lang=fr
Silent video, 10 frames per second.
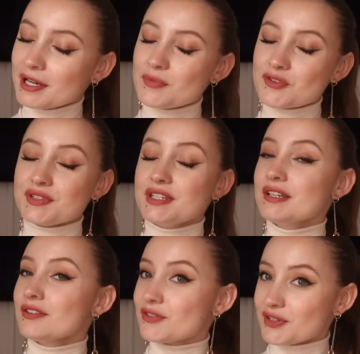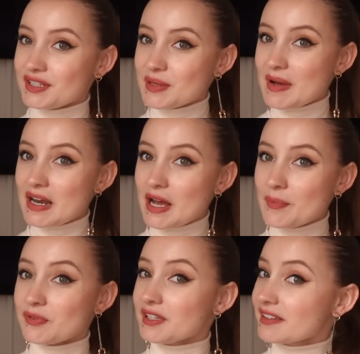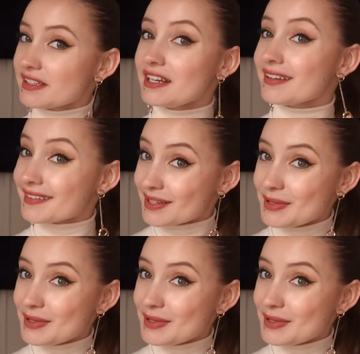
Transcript: comme je dis, je n'étais pas là, peut-être qu'elle a très